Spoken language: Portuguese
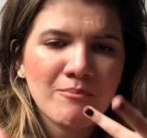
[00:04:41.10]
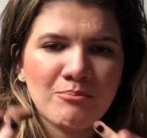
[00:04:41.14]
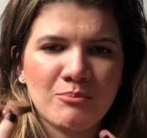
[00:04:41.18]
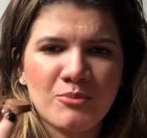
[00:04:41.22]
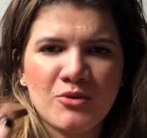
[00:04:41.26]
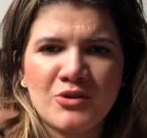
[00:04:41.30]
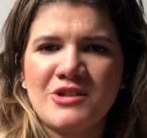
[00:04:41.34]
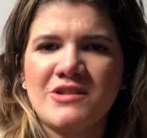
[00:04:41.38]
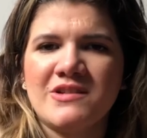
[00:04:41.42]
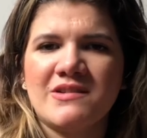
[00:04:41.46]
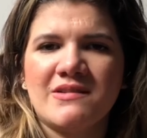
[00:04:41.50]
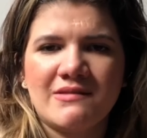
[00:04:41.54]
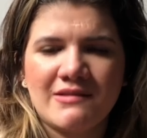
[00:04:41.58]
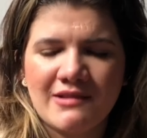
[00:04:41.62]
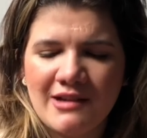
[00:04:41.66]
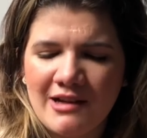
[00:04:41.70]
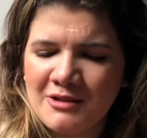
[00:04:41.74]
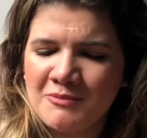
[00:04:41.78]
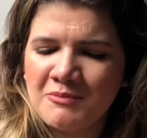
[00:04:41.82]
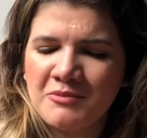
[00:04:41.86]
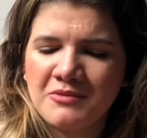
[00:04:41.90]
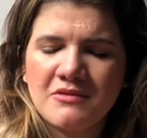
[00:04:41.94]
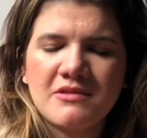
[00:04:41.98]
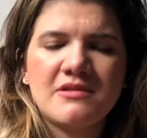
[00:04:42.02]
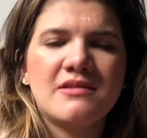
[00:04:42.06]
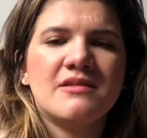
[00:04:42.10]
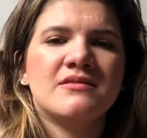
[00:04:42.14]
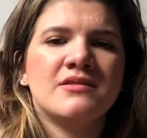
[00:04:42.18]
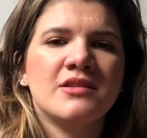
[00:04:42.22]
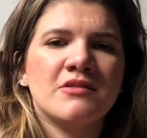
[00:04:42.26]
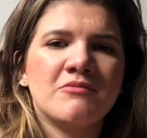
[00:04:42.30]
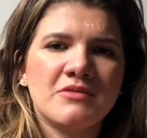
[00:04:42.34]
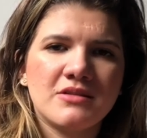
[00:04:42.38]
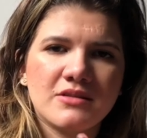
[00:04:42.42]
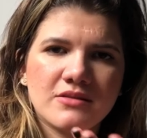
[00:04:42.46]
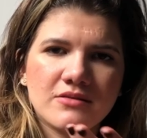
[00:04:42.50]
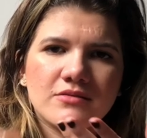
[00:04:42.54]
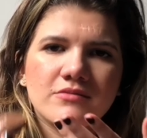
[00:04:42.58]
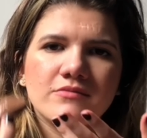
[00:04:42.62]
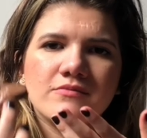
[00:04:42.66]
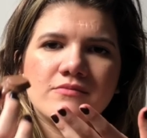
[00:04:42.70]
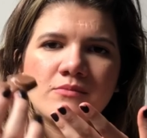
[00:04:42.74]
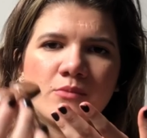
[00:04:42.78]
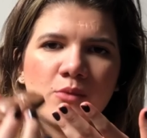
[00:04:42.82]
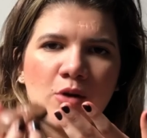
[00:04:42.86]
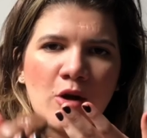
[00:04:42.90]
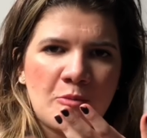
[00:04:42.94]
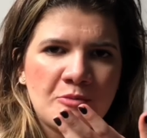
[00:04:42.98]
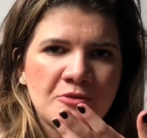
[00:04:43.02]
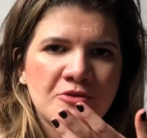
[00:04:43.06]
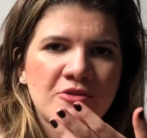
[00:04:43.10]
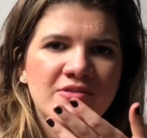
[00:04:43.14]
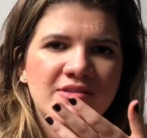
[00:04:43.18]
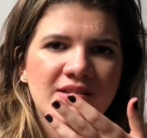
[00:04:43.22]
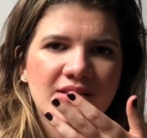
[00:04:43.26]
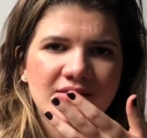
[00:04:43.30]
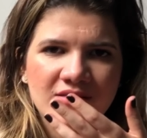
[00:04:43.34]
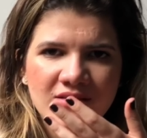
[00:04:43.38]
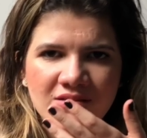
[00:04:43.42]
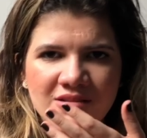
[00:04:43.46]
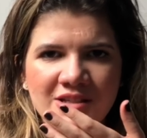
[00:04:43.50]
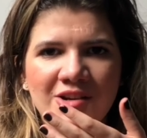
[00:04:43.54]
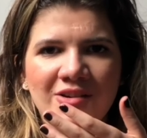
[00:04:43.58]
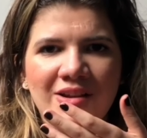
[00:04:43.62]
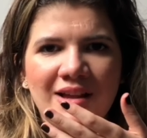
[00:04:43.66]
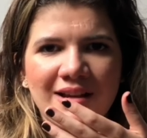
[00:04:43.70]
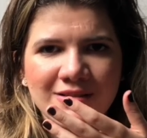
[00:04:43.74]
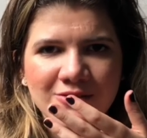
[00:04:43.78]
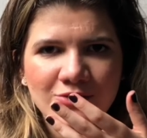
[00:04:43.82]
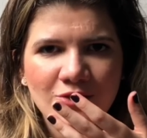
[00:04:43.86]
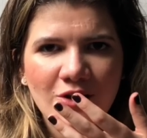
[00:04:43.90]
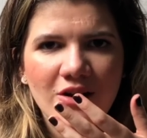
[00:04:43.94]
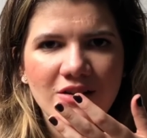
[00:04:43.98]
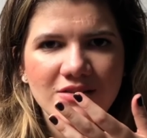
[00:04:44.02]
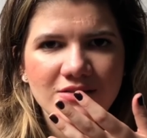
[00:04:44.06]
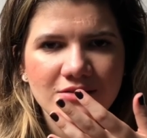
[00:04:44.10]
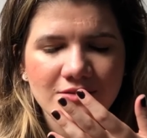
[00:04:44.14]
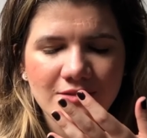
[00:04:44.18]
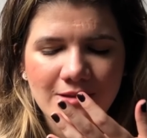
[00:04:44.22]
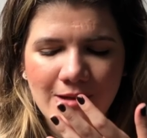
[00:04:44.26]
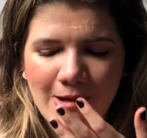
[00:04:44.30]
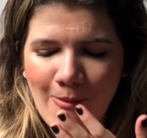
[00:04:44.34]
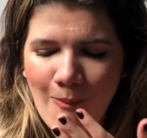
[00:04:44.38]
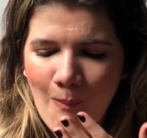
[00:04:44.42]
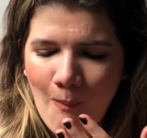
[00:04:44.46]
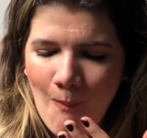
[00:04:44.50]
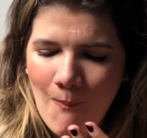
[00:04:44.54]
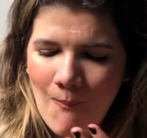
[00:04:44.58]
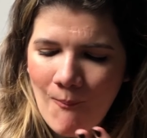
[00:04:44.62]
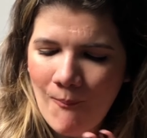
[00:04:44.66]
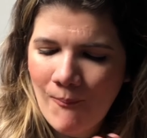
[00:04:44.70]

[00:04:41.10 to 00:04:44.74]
Poxa, Kit Kat poderia ter umas opções assim zero lactose, né?